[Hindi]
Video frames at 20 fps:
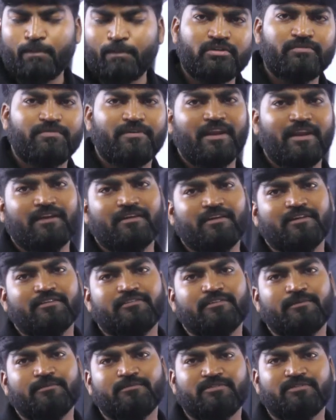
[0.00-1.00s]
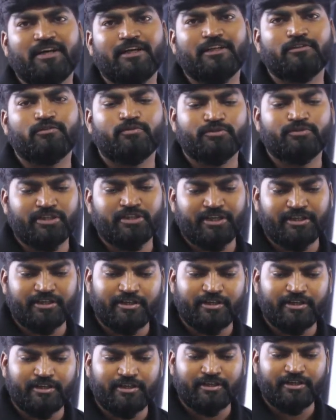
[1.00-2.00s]
दो पड़ोसी फलक का सम
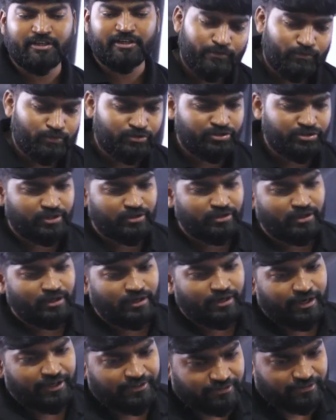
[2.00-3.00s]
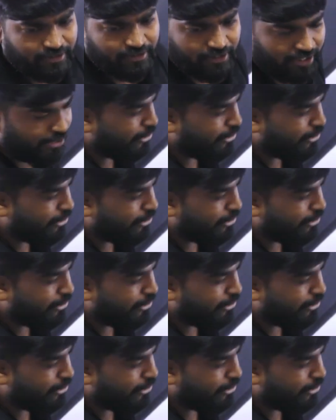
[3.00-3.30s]
सात हो जाएगा वो जनरल